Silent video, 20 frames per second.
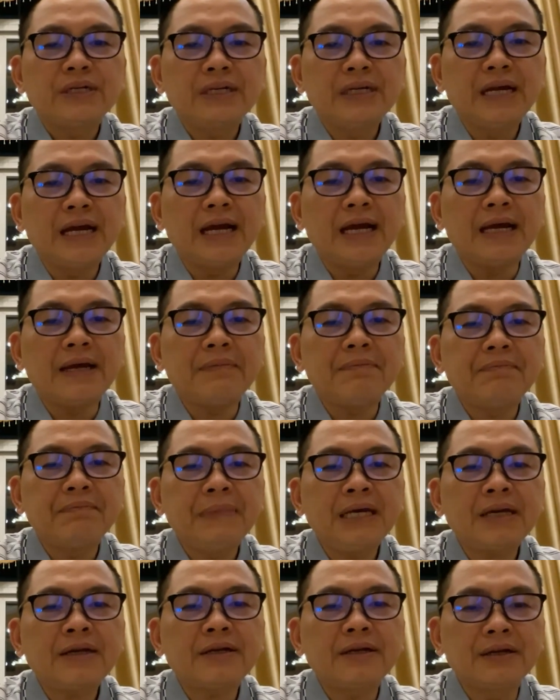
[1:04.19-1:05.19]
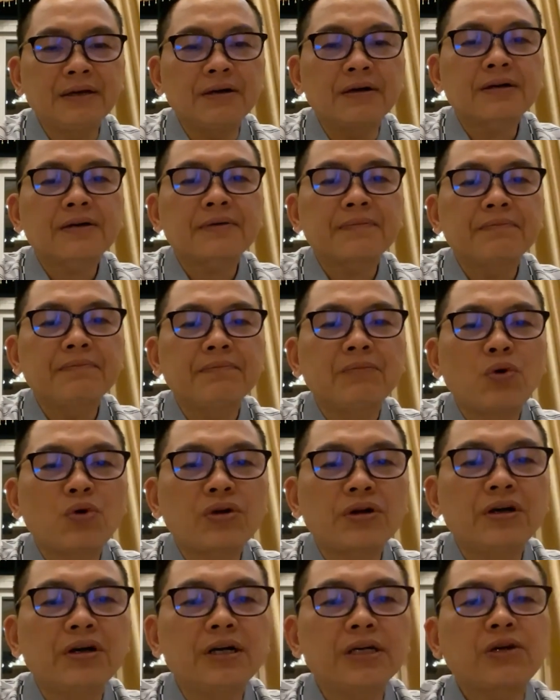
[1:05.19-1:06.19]
để biết được
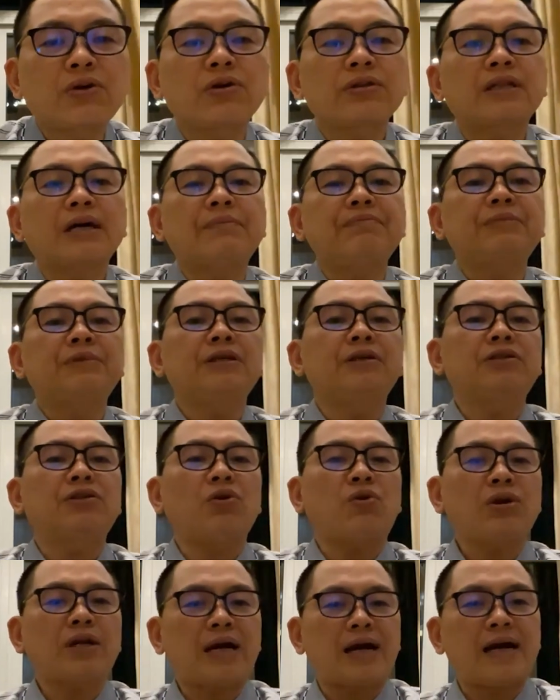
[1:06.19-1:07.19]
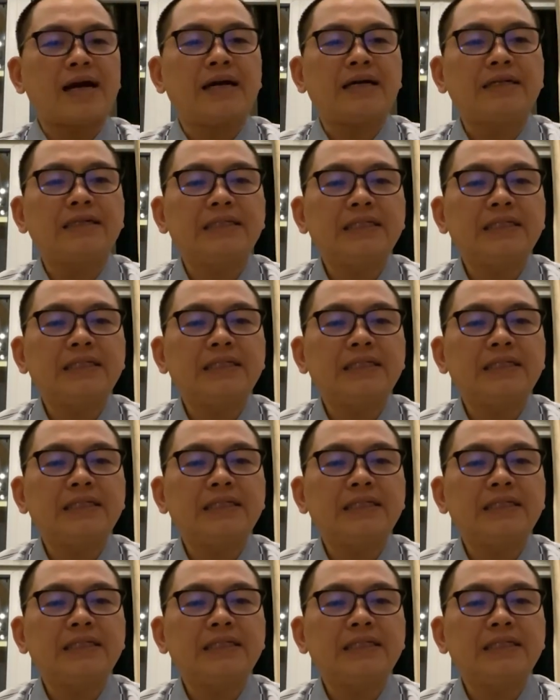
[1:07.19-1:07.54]
một người có tâm thức tốt à?